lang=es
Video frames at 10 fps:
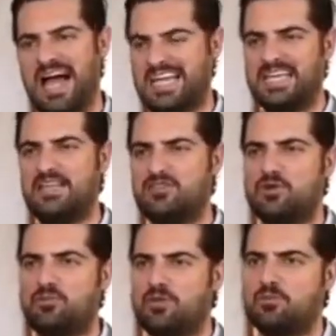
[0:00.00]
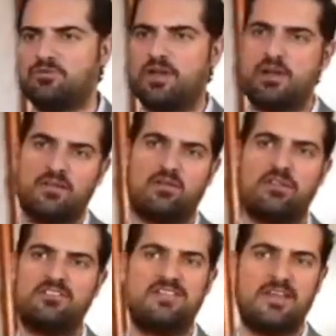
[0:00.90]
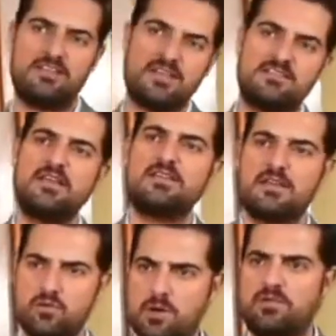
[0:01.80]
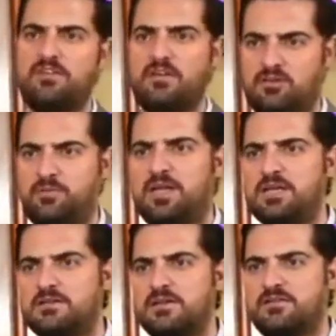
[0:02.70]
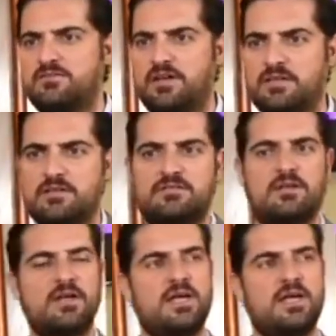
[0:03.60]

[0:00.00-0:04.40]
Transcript: Aquí dentro podemos dar alrededor de entre 7 y 9 experiencias diferentes.